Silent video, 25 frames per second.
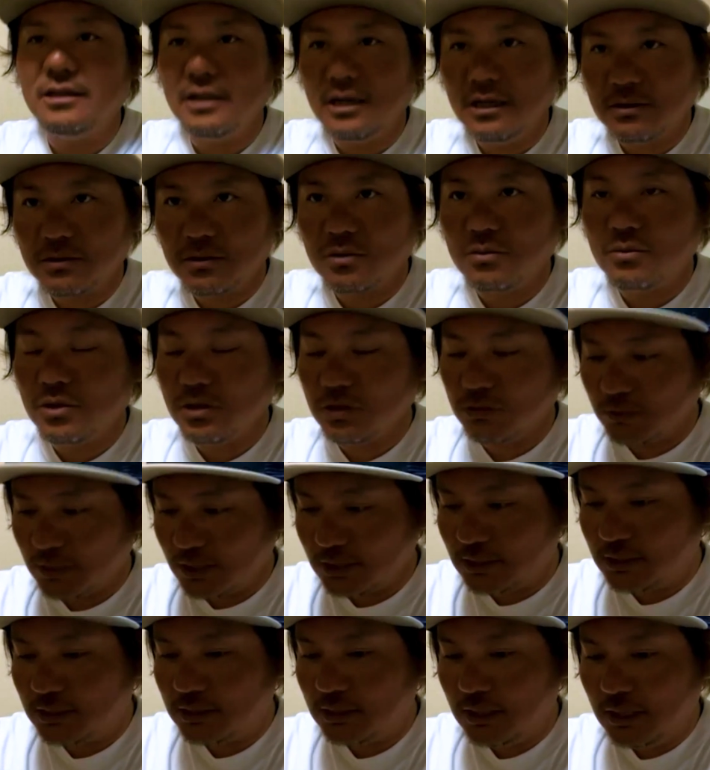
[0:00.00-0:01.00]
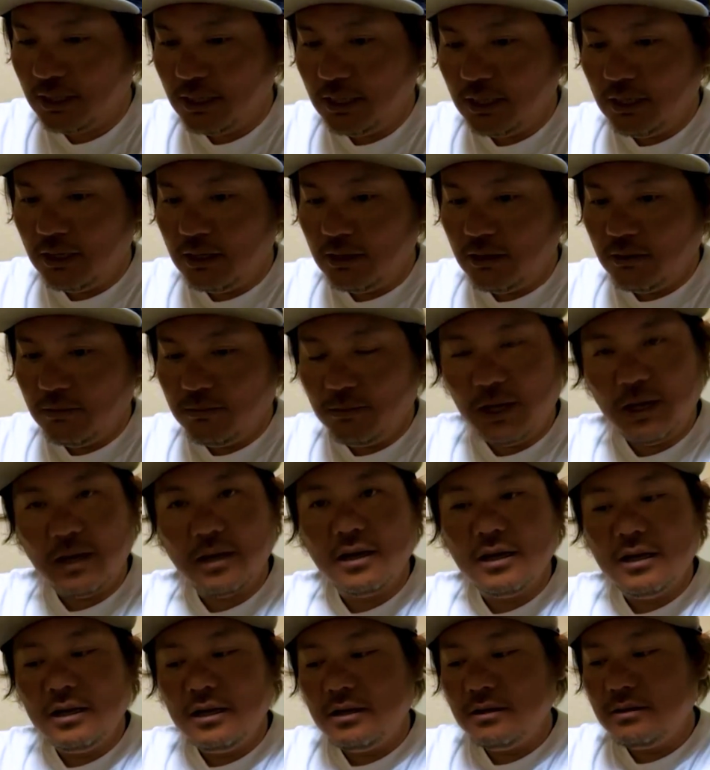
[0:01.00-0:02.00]
なと思います。まあ、
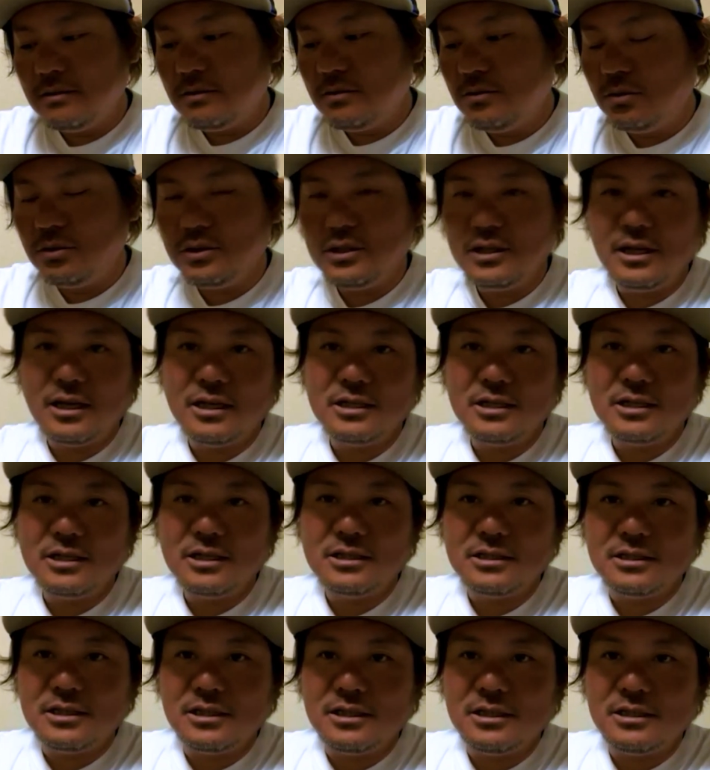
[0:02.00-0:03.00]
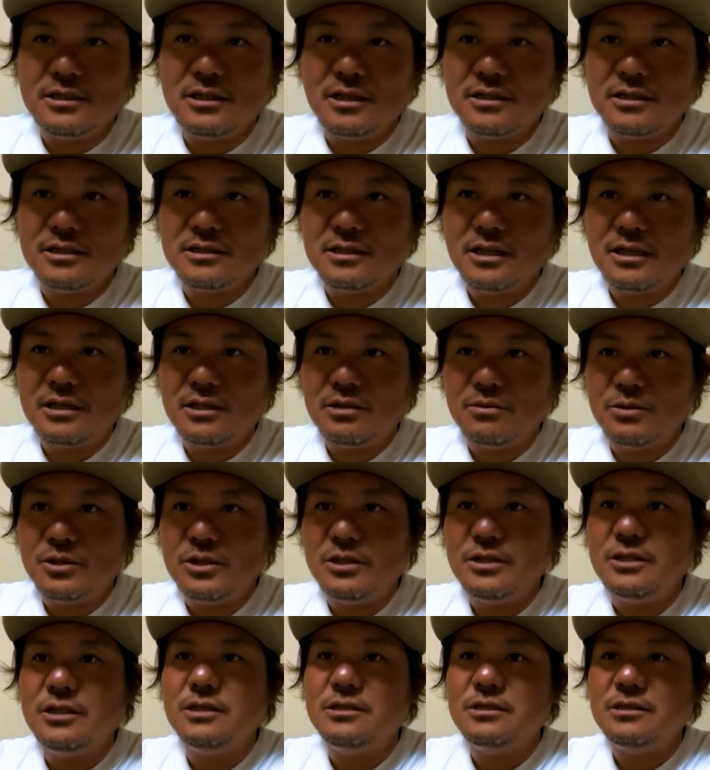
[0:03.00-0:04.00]
5.8に1.3で
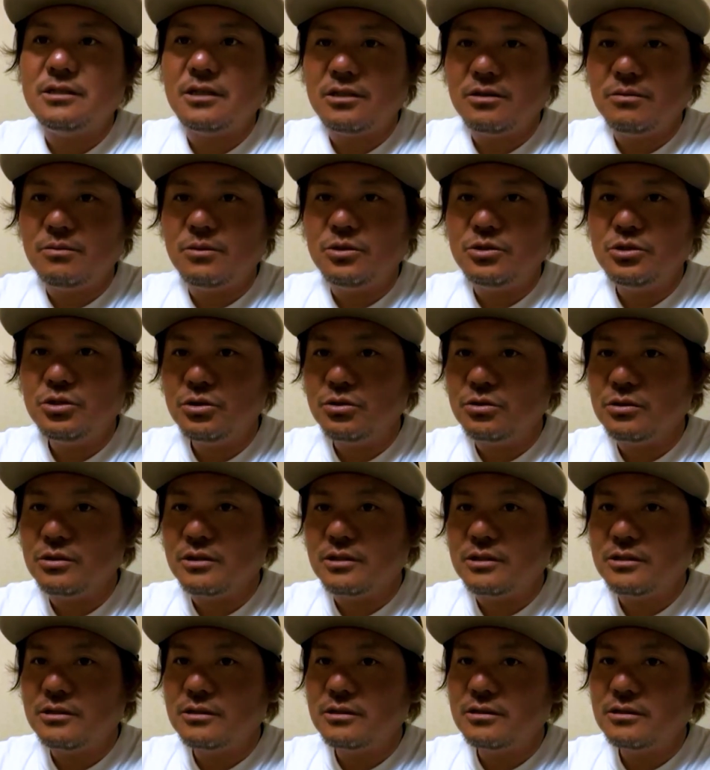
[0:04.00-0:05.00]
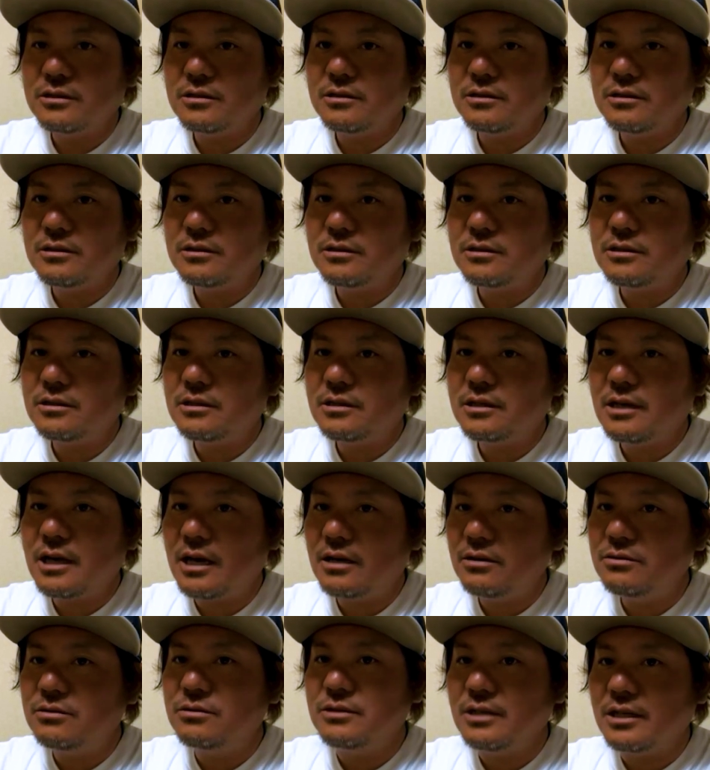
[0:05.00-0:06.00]
もいいんですけども、ちょっと軽
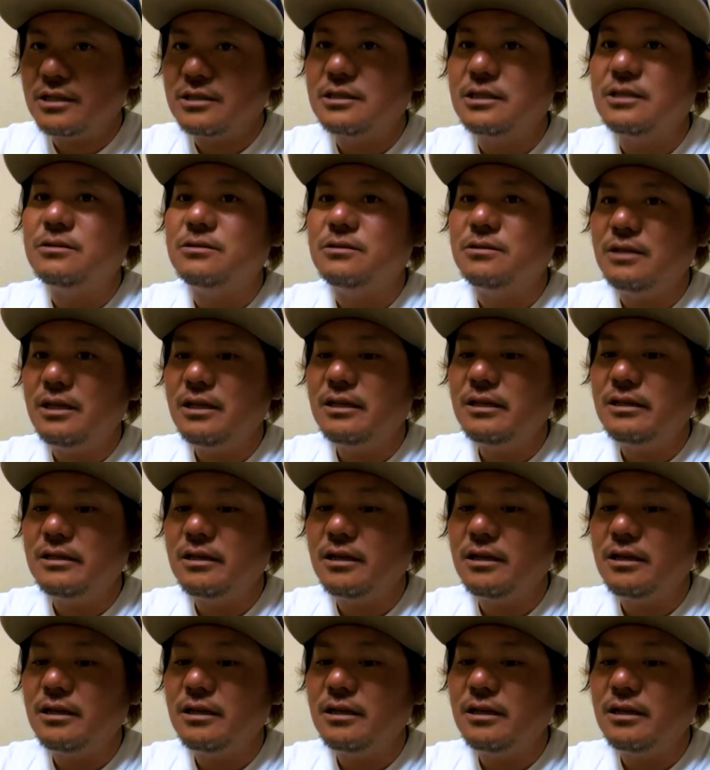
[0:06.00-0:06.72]
くなっちゃうんですね。